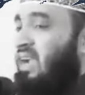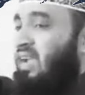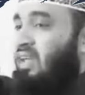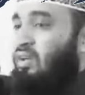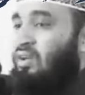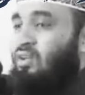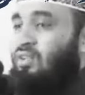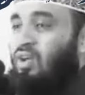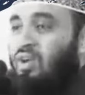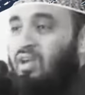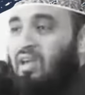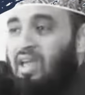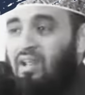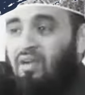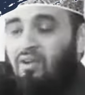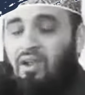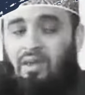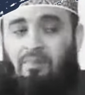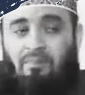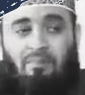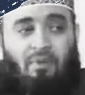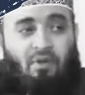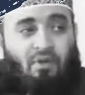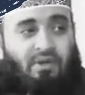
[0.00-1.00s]
তাকানোর দরকার
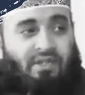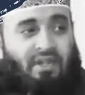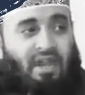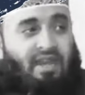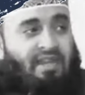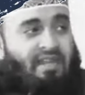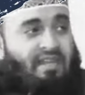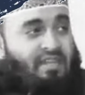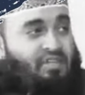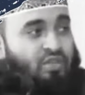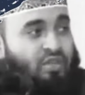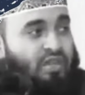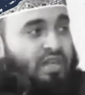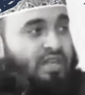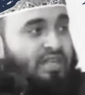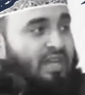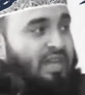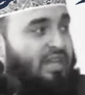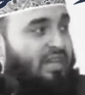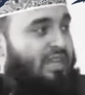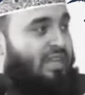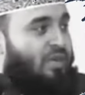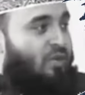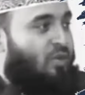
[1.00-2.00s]
হলে বোকটা নিয়ে
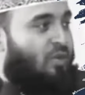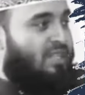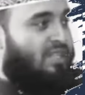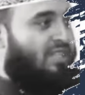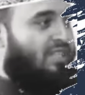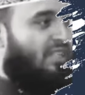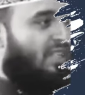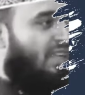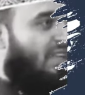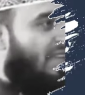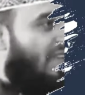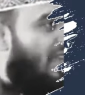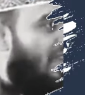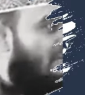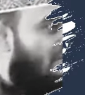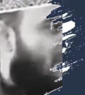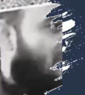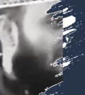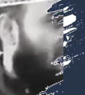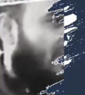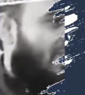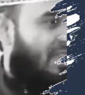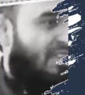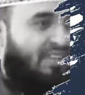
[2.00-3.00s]
শরীরটা নিয়ে ঘুরে যেতেন
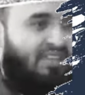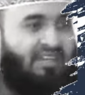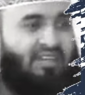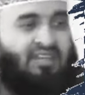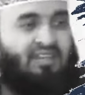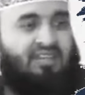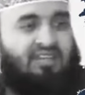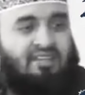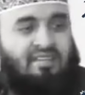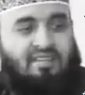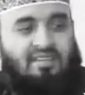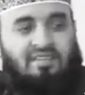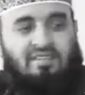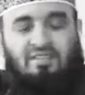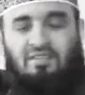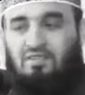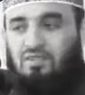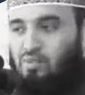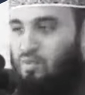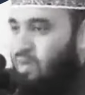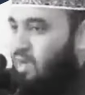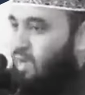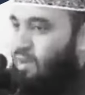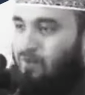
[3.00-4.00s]
এইভাবে তাকাতেন
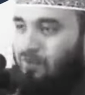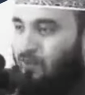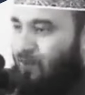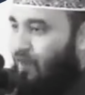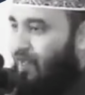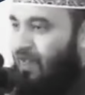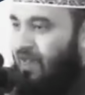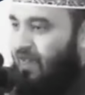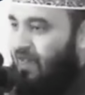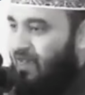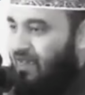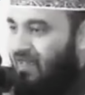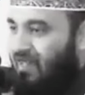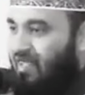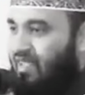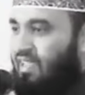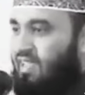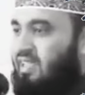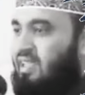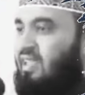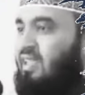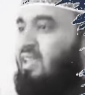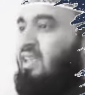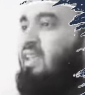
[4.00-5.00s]
সুবহানাল্লাহ পড়বেন না
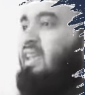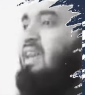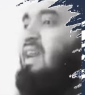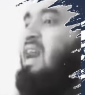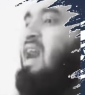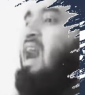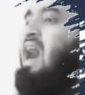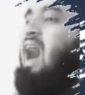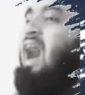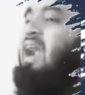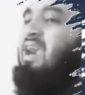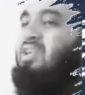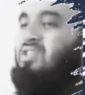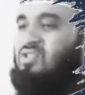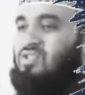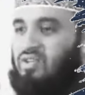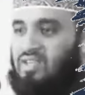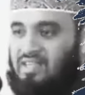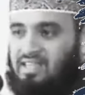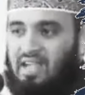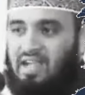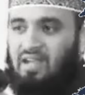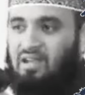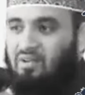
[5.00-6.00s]
আর
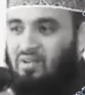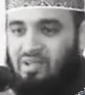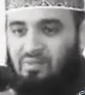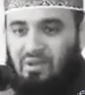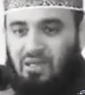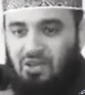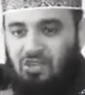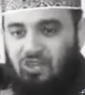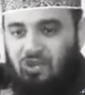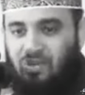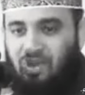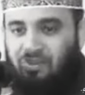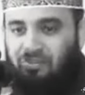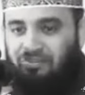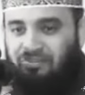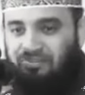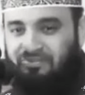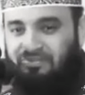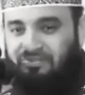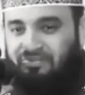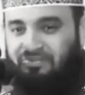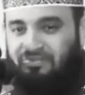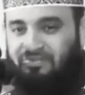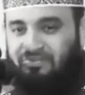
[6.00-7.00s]
চোখে তাকানো কি ভালো স্বভাব
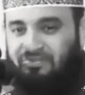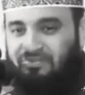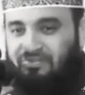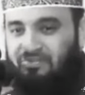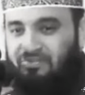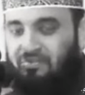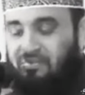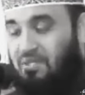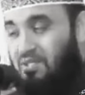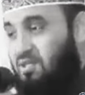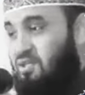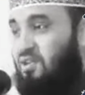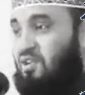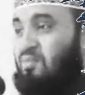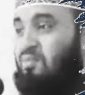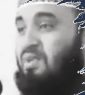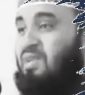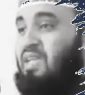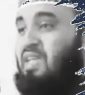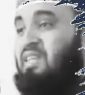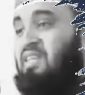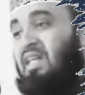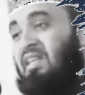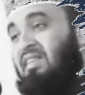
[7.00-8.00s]
বিশ্বনবী
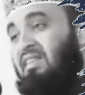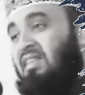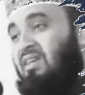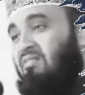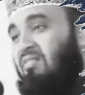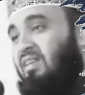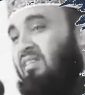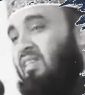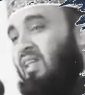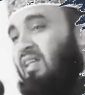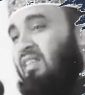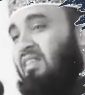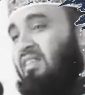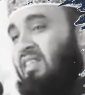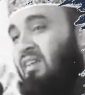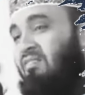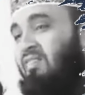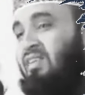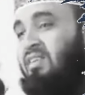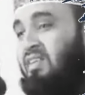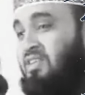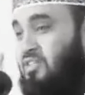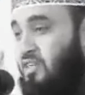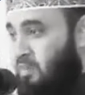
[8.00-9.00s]
ইদাল তাফাতা
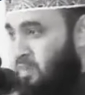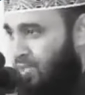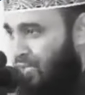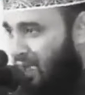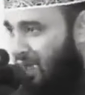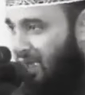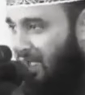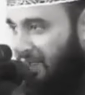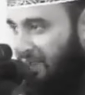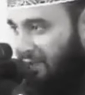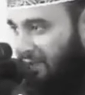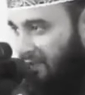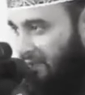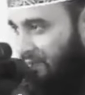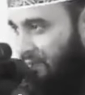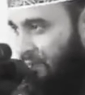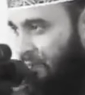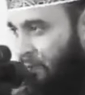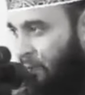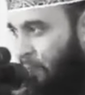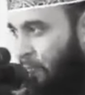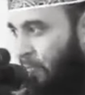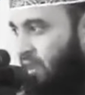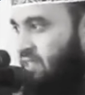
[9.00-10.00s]
ইলতাফাতা জামিয়া
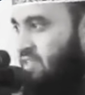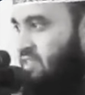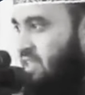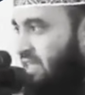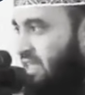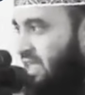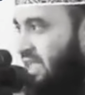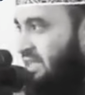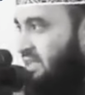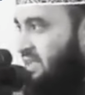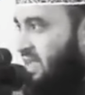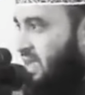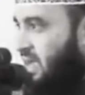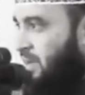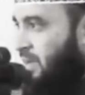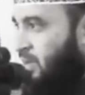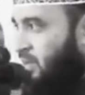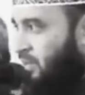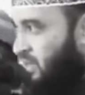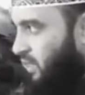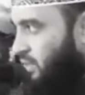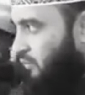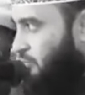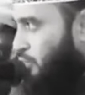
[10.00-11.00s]
যেদিকে তাকাবেন
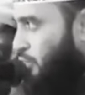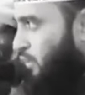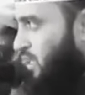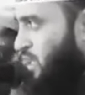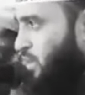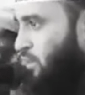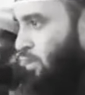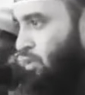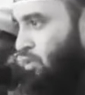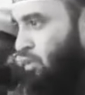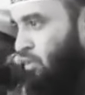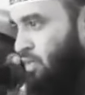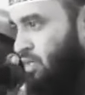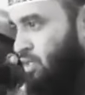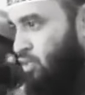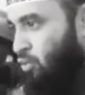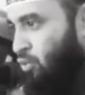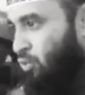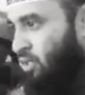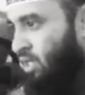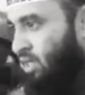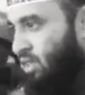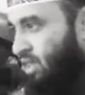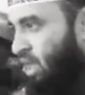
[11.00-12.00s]
ওদিকে ফুললি মনোনিবেশ
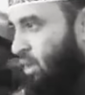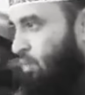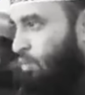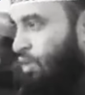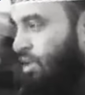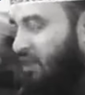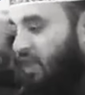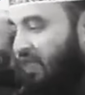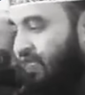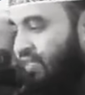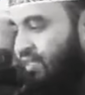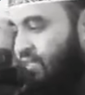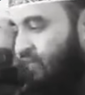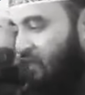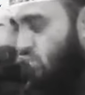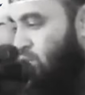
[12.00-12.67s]
করতেন তারপরে তাকাতেন